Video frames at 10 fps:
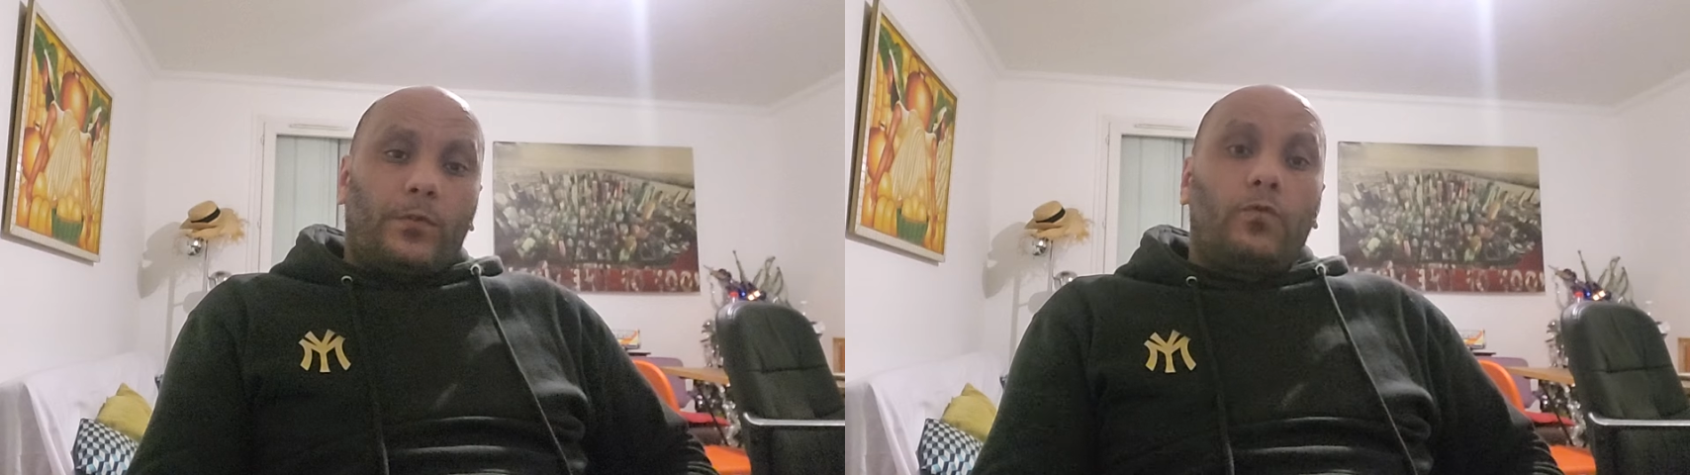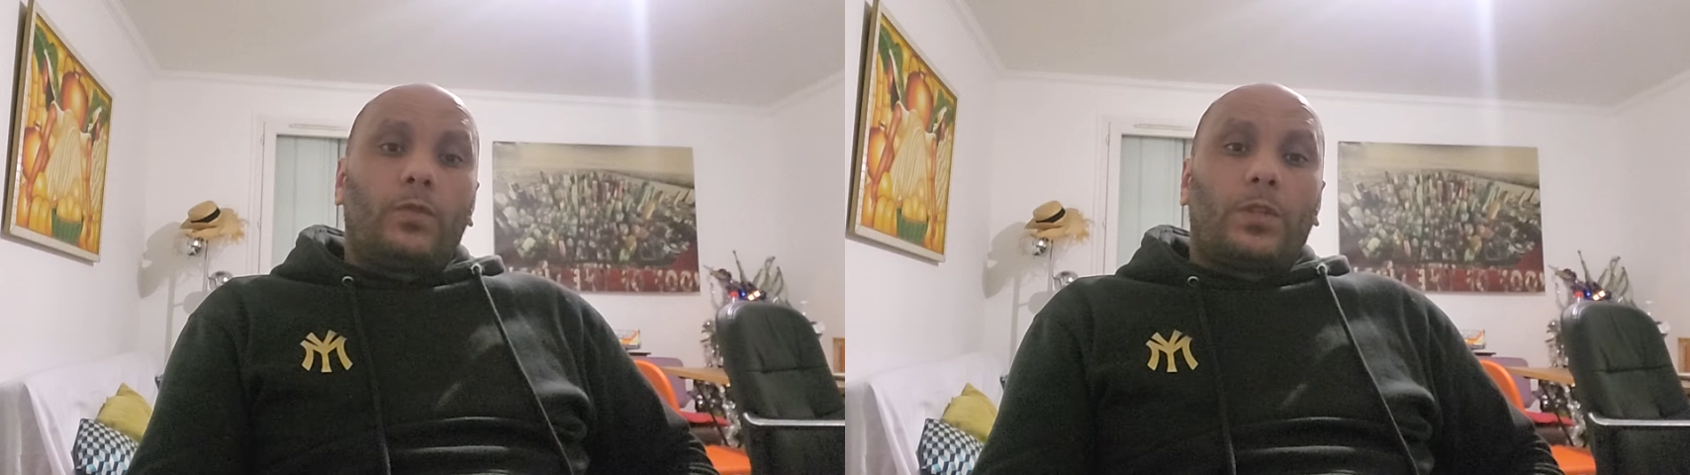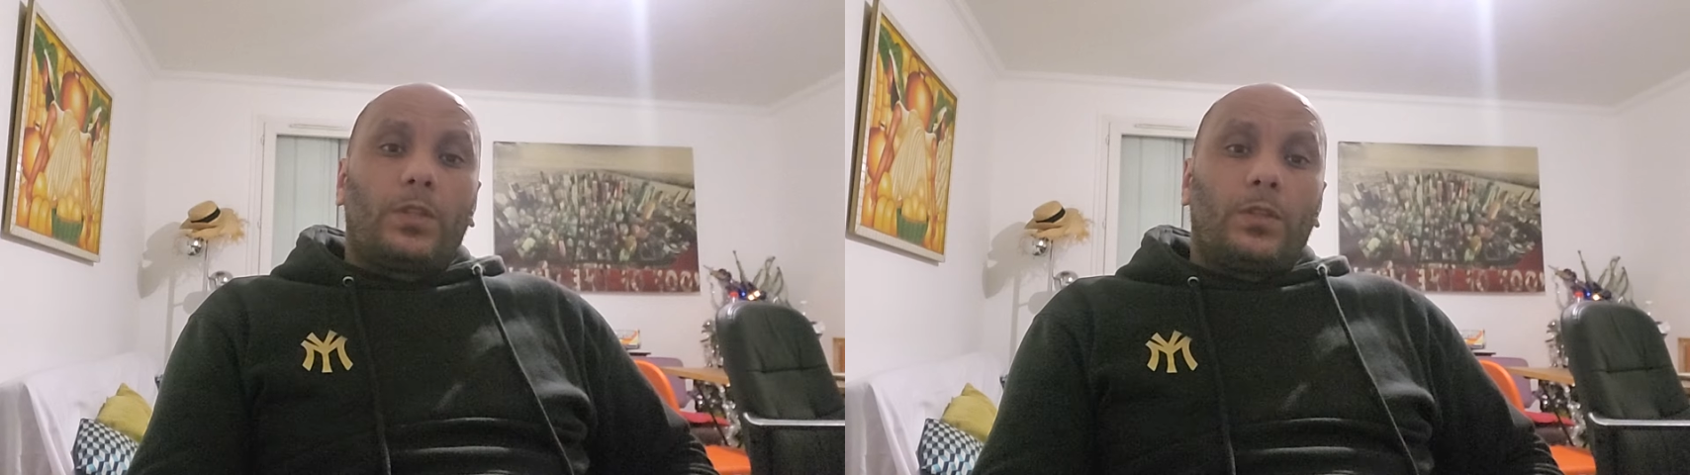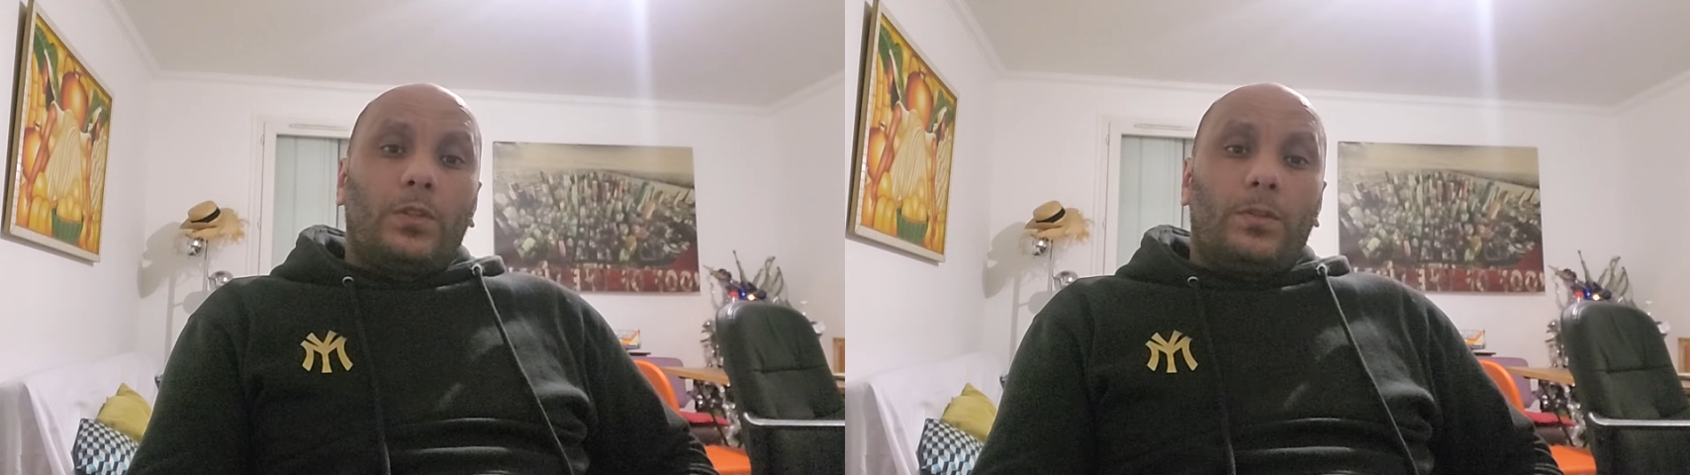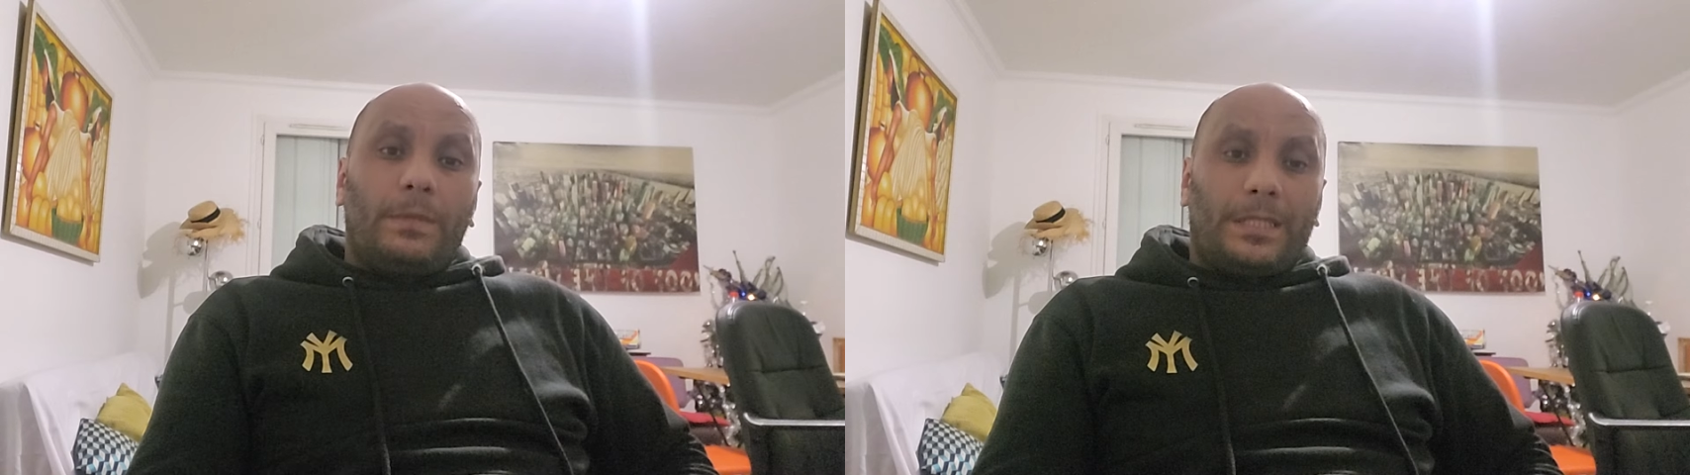toutes
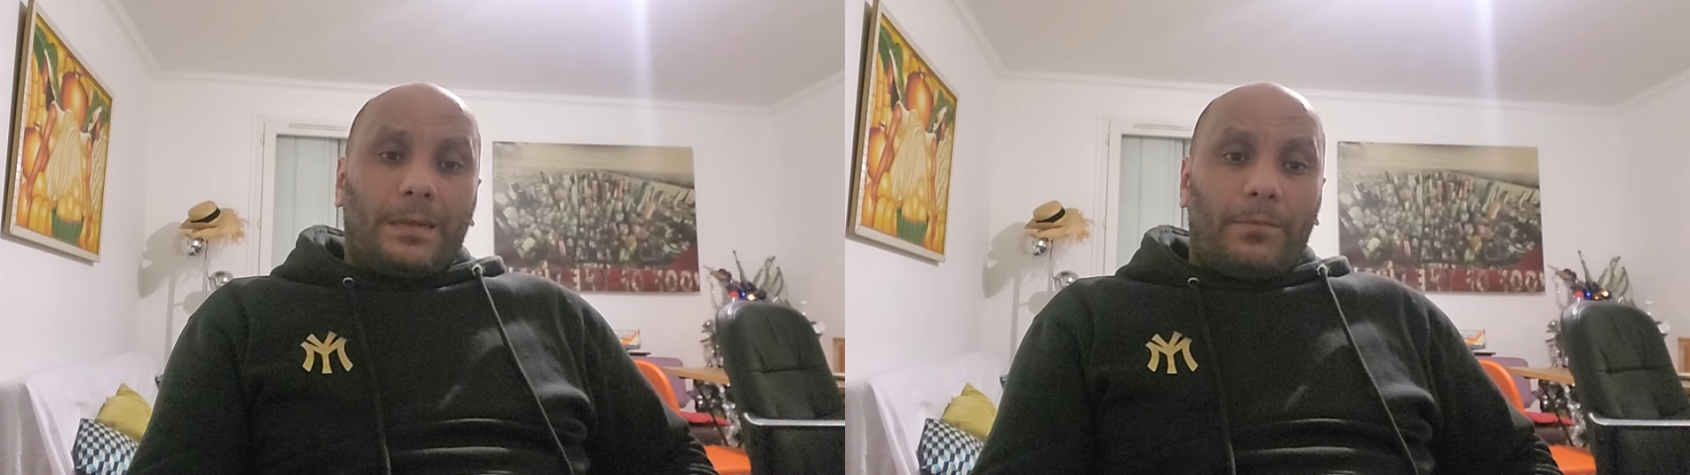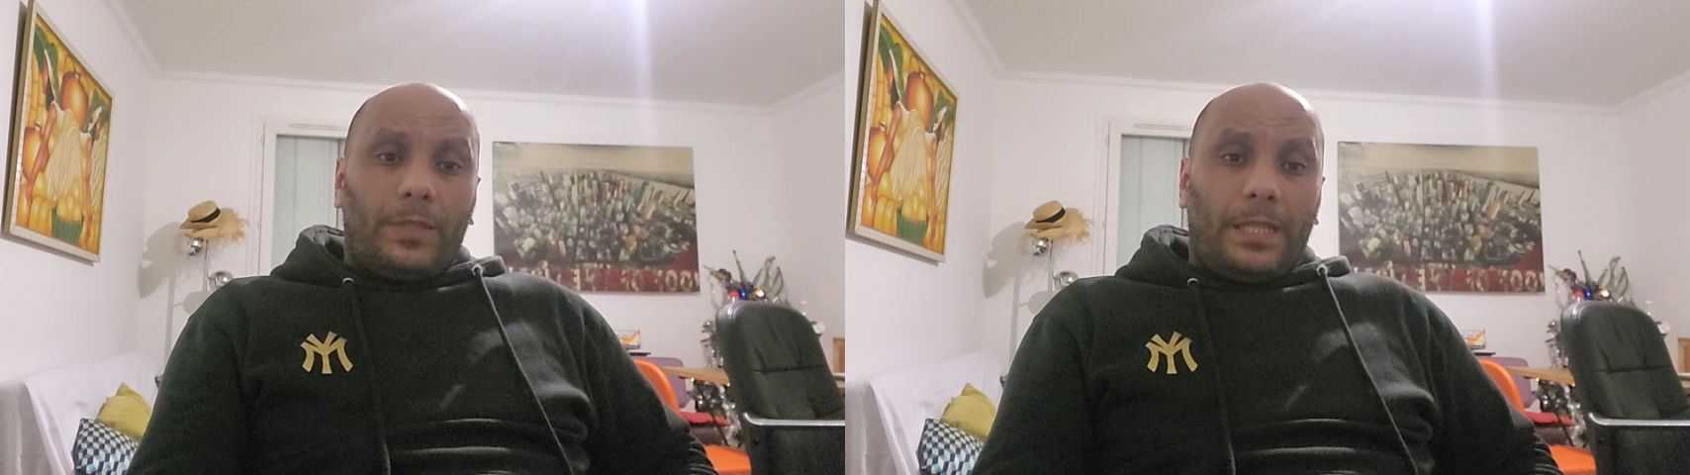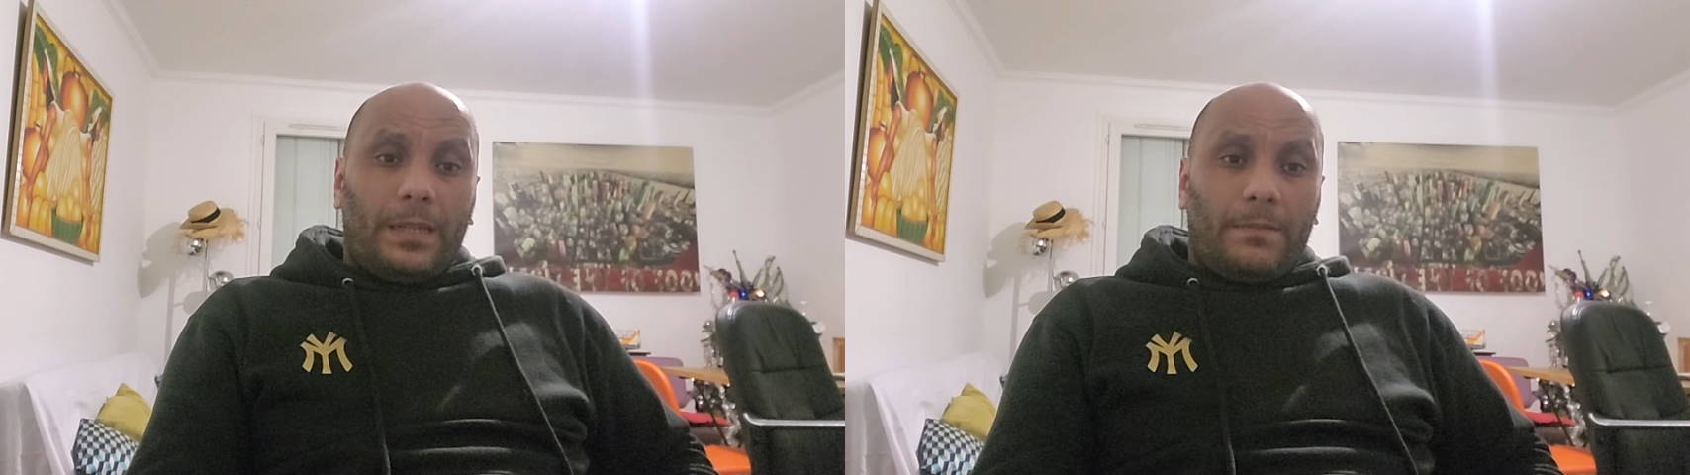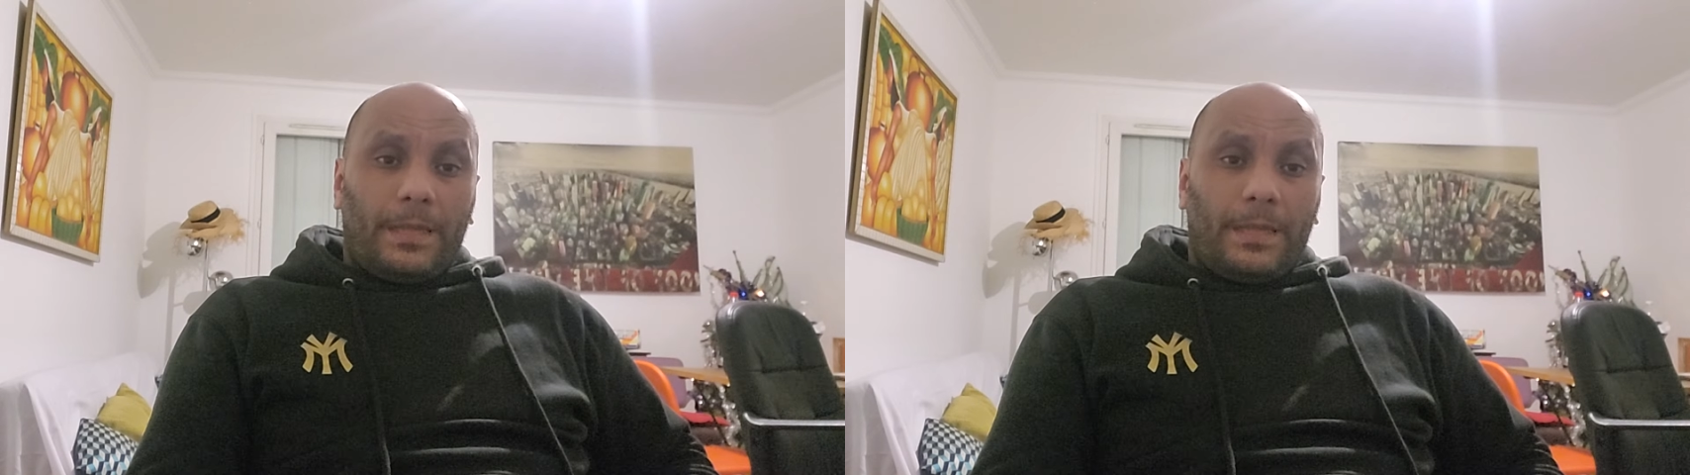de mes abonnés. Hein.